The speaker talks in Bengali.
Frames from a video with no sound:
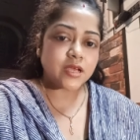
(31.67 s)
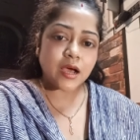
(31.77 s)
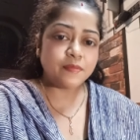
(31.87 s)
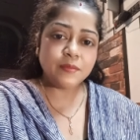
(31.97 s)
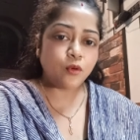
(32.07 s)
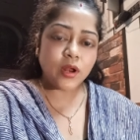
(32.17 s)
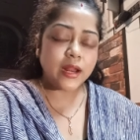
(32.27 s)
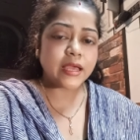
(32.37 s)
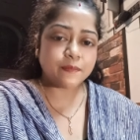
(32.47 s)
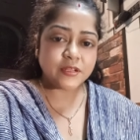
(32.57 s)
আপনি
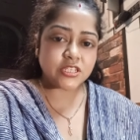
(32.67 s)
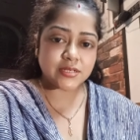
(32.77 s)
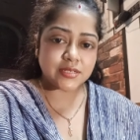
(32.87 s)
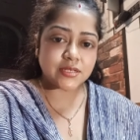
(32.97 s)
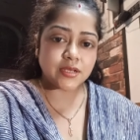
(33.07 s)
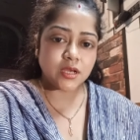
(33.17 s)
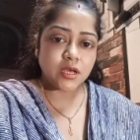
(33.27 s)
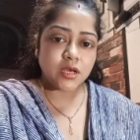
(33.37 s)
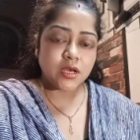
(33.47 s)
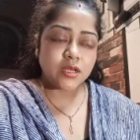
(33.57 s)
বললেই আপনি শেষ
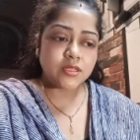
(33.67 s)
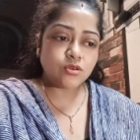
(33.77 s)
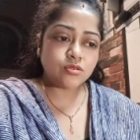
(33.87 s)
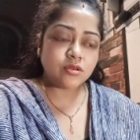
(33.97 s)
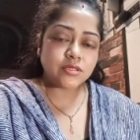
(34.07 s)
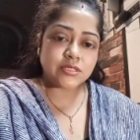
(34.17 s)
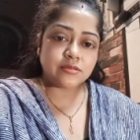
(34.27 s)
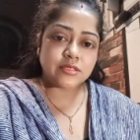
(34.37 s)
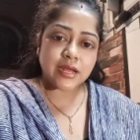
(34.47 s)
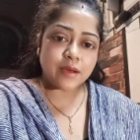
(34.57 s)
দেখুন
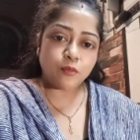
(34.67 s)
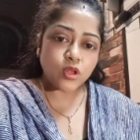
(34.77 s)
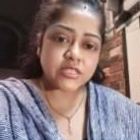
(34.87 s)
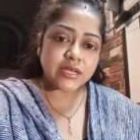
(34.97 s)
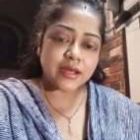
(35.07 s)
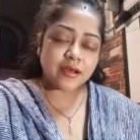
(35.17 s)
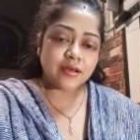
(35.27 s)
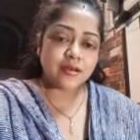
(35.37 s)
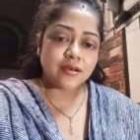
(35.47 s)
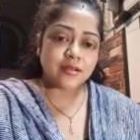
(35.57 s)
যারা বলছে না
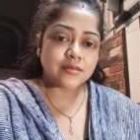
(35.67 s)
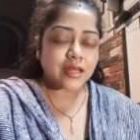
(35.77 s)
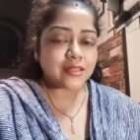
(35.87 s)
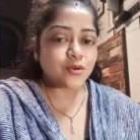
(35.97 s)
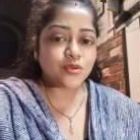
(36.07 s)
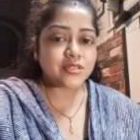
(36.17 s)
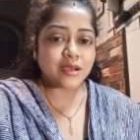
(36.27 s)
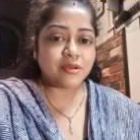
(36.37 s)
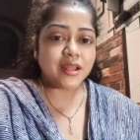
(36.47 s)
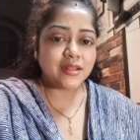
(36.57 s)
তাদের কোনো
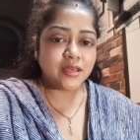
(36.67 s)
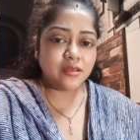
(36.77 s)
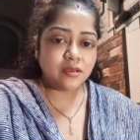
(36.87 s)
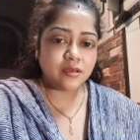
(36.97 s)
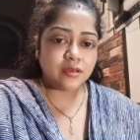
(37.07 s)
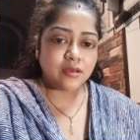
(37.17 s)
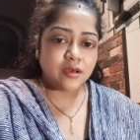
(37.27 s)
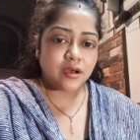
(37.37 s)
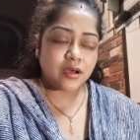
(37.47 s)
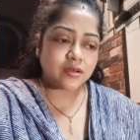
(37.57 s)
ঝামেলাই নেই
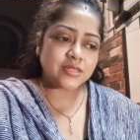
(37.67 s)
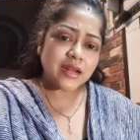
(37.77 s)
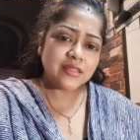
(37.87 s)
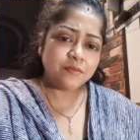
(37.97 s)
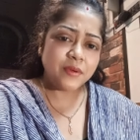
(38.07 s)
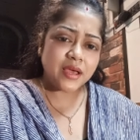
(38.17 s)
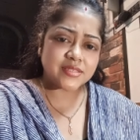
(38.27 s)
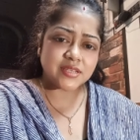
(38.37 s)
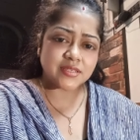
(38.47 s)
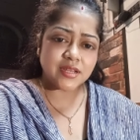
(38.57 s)
তারা দিব্যি
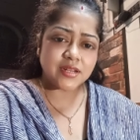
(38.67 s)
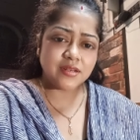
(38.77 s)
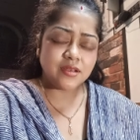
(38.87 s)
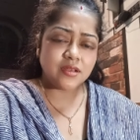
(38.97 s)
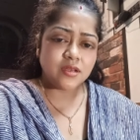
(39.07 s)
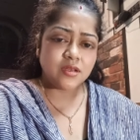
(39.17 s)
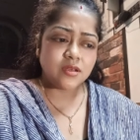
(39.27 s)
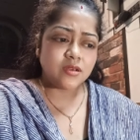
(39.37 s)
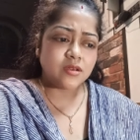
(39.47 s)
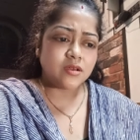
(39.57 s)
আছে জানেন
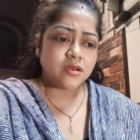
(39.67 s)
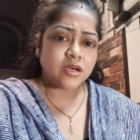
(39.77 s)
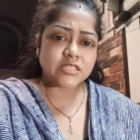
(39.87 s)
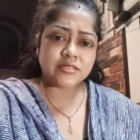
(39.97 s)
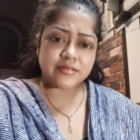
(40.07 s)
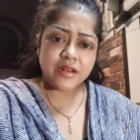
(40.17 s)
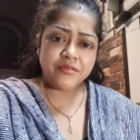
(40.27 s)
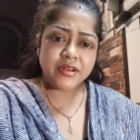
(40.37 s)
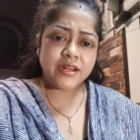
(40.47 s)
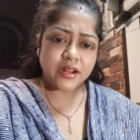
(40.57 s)
আর
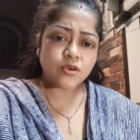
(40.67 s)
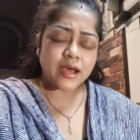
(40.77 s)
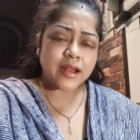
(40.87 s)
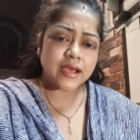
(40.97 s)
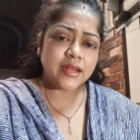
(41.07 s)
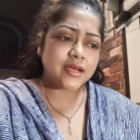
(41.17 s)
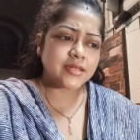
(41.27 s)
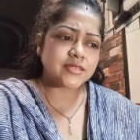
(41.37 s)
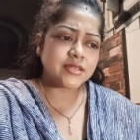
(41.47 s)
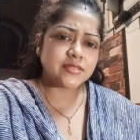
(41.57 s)
সেলিব্রিটির একটু গালাগালি
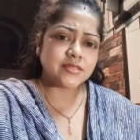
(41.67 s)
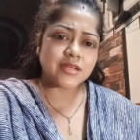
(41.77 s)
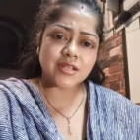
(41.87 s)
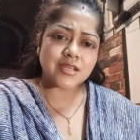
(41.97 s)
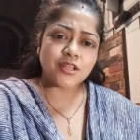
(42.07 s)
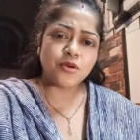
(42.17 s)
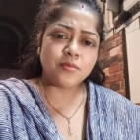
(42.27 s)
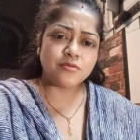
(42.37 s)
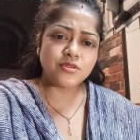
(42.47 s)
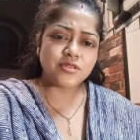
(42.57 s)
খাচ্ছে যারা সাধারণ
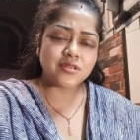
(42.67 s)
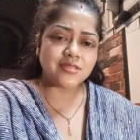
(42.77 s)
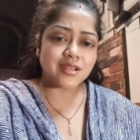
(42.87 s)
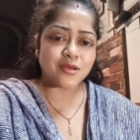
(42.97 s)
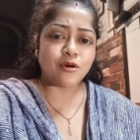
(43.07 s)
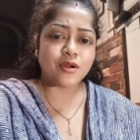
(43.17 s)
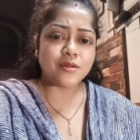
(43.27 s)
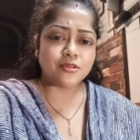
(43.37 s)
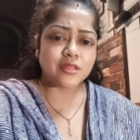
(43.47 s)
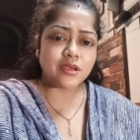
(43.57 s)
মানুষ যারা ঘরের
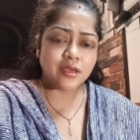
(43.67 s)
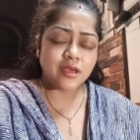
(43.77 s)
মধ্যে